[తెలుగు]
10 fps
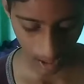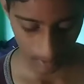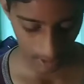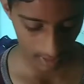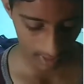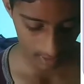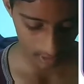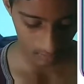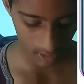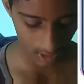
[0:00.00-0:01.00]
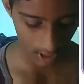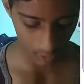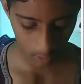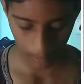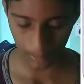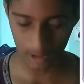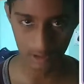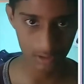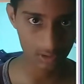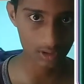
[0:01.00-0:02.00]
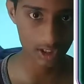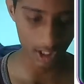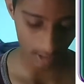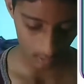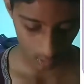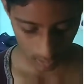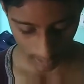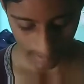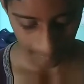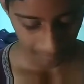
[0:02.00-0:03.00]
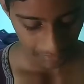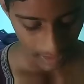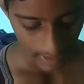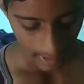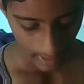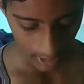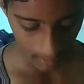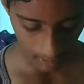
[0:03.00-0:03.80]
స్నాప్డ్రాగన్ అండ్ టెన్ అక్టోకర్ ప్రాసెసర్తో అయితే రన్ అవుతుంది అండ్